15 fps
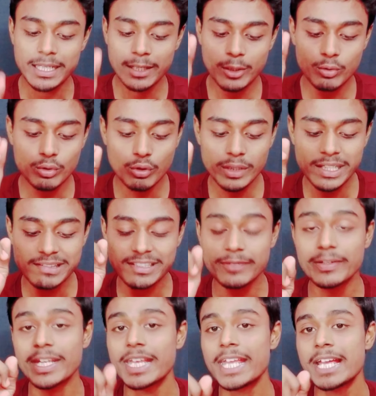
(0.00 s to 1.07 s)
कि उन्होंने
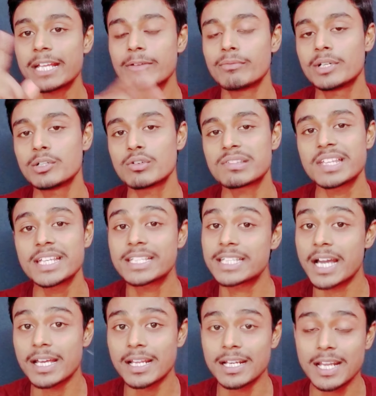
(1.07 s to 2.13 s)
सिर्फ एक वीडियो से
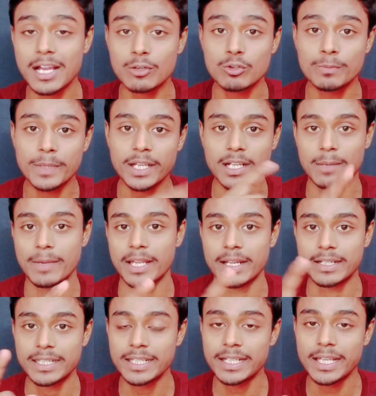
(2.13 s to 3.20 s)
11 लाख रुपए
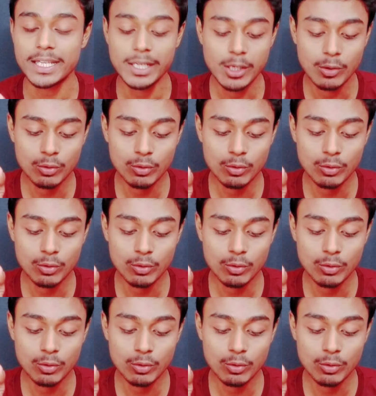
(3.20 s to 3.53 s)
कमाया ठीक है